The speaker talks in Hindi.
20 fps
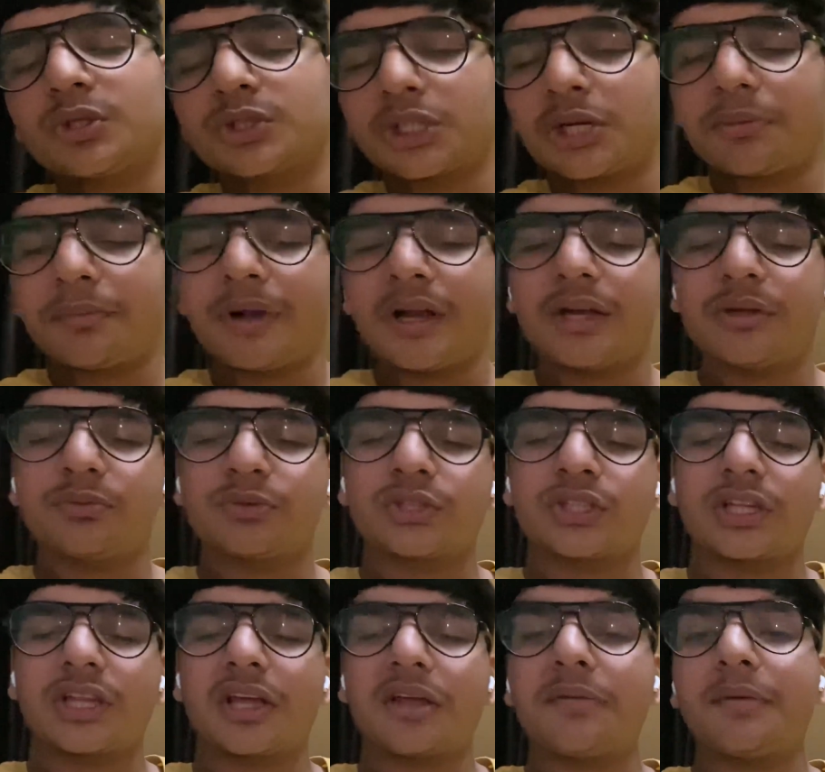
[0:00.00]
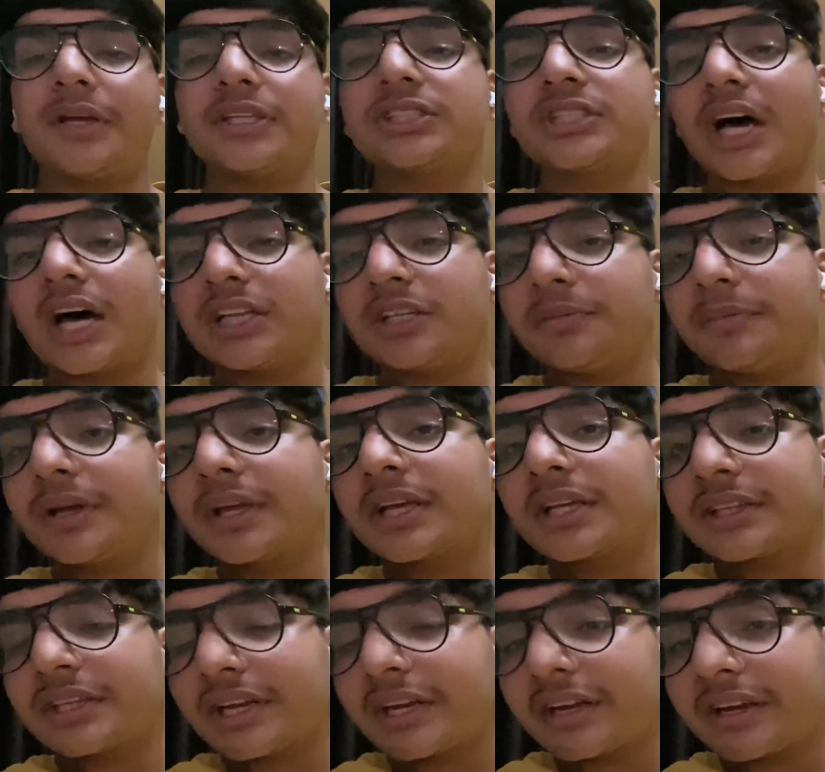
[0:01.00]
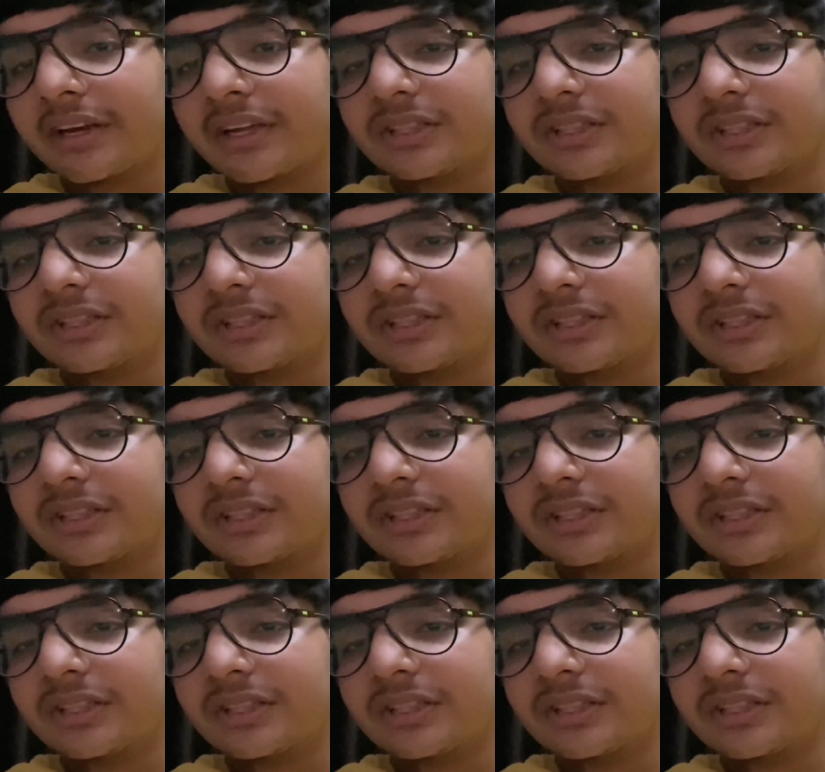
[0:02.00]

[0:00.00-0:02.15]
क्वेश्चन मैंने पूछा था कि भाई शादी में कितनी